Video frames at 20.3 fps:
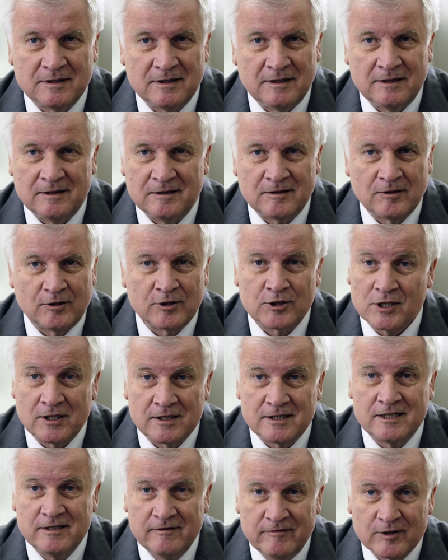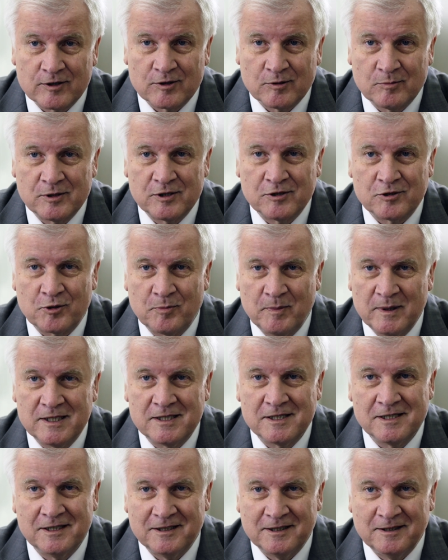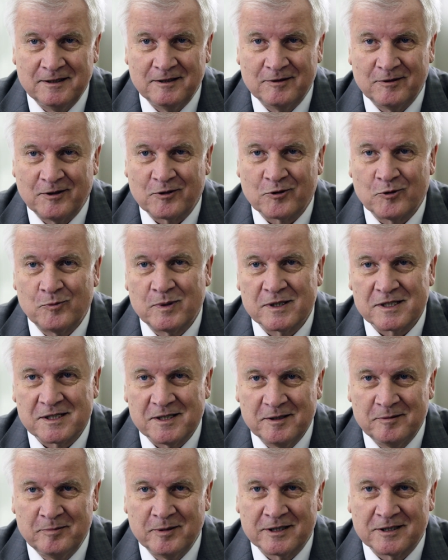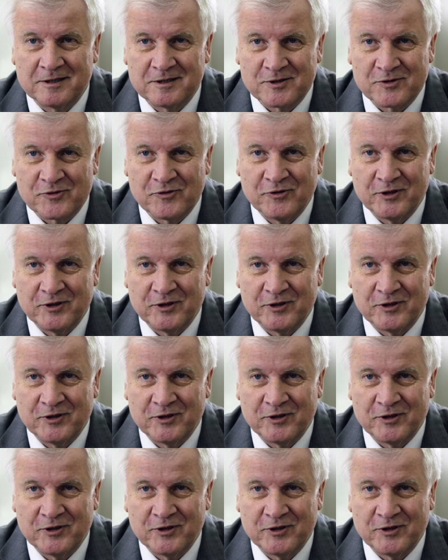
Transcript: In Deutschland sind wir sowieso Spitze, in Europa sind wir ganz